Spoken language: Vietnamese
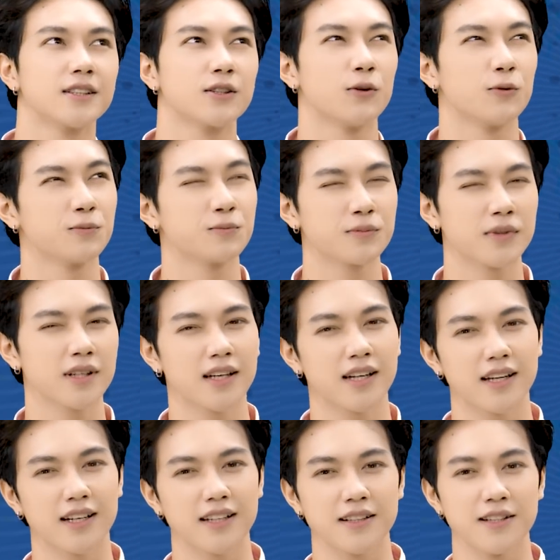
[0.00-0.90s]
cũng
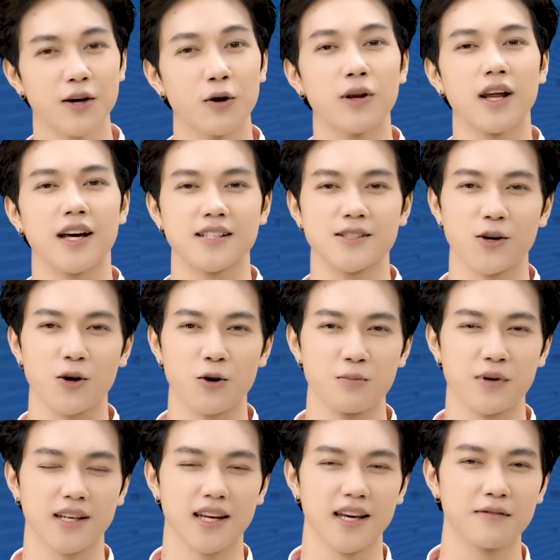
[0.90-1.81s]
nhiều lần rồi
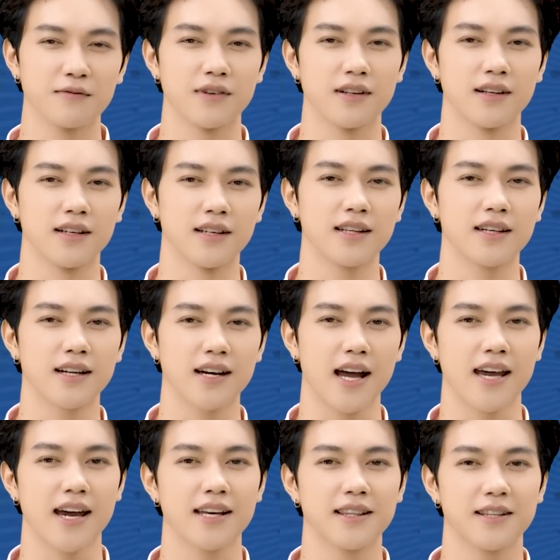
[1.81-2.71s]
mình đến với
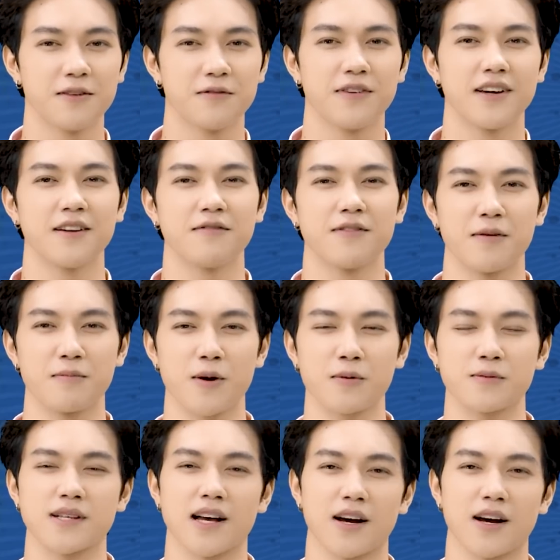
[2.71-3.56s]
iHay ti vi, và mong